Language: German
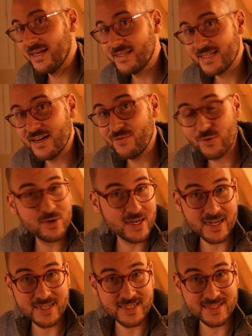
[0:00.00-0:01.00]
ein sehr
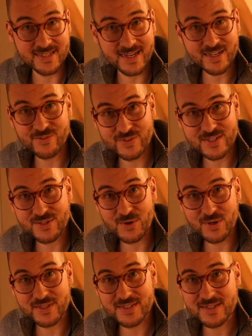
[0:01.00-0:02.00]
erfolgreicher Tag gewesen
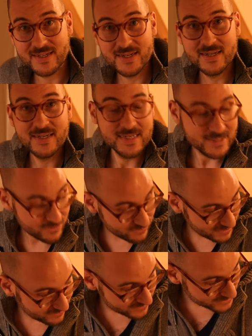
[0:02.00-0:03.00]
heute,
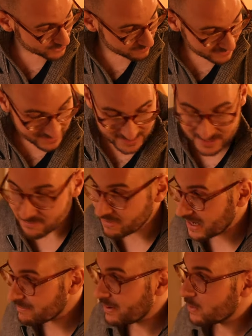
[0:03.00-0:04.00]
weil wir zumindest ein
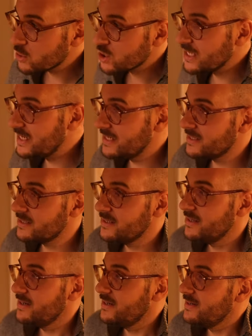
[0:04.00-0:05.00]
paar Baustellen
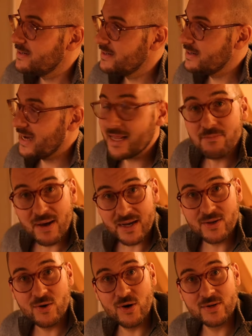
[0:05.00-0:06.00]
äh,
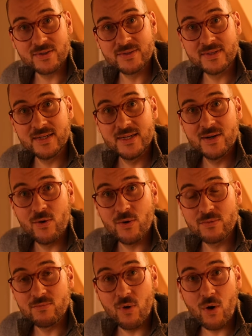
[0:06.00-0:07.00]
anpacken konnten.
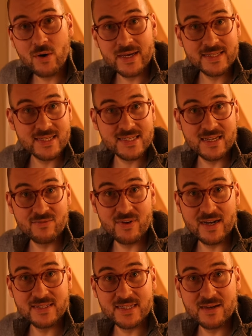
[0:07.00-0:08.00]
Und morgen geht es dann
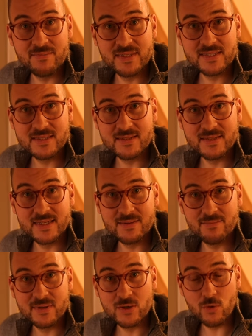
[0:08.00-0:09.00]
weiter mit
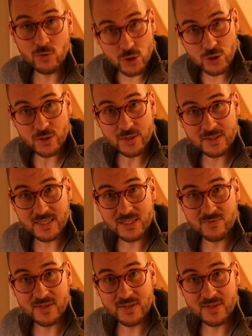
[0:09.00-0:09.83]
dem Grundstück, dass